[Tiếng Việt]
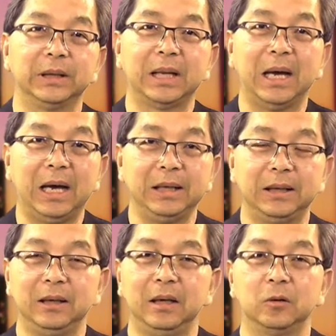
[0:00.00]
thai
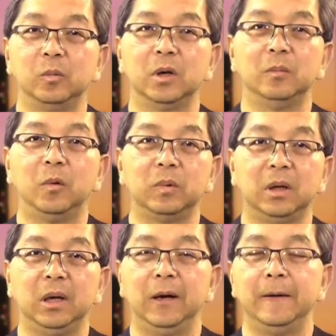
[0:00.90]
thì là cũng có một là
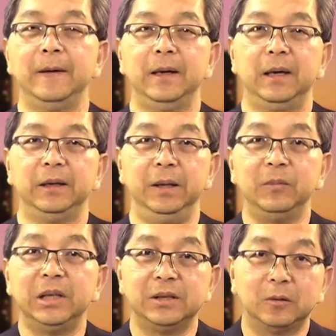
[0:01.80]
ờ, điểm
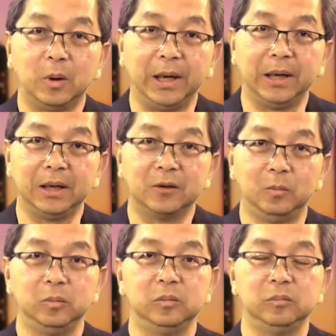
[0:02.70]
tin sức khỏe
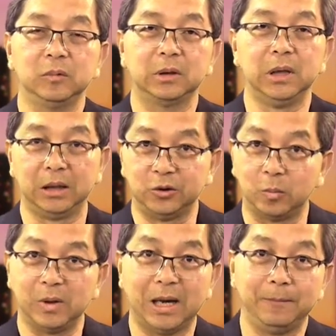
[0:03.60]
cũng gần
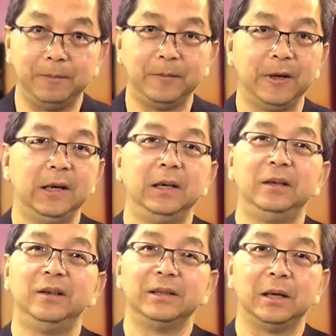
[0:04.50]
chục năm
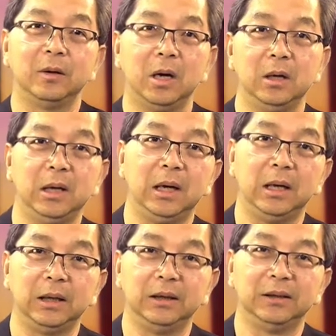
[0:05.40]
rồi sau đó
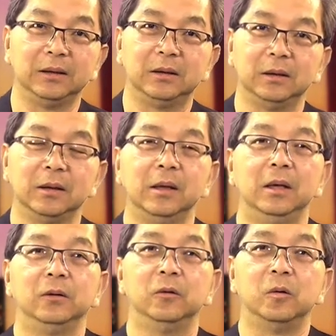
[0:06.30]
là ừ,
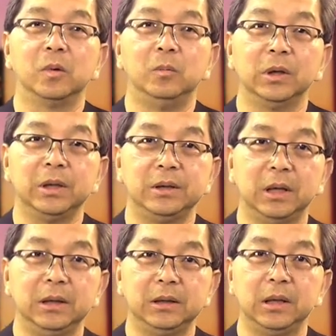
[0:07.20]
tôi cũng có một cái chương
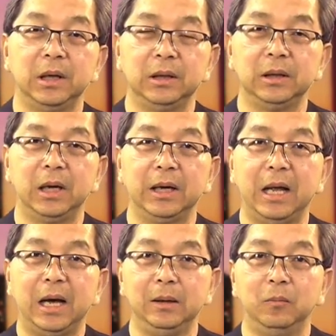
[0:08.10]
trình trên
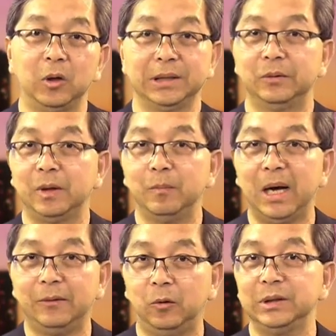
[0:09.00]
đài
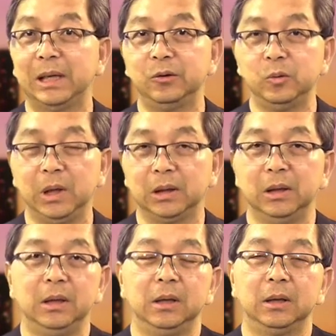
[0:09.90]
106.3 mỗi sáng chủ nhật
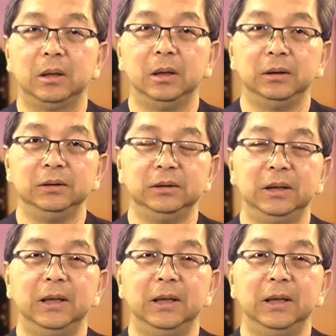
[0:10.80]
từ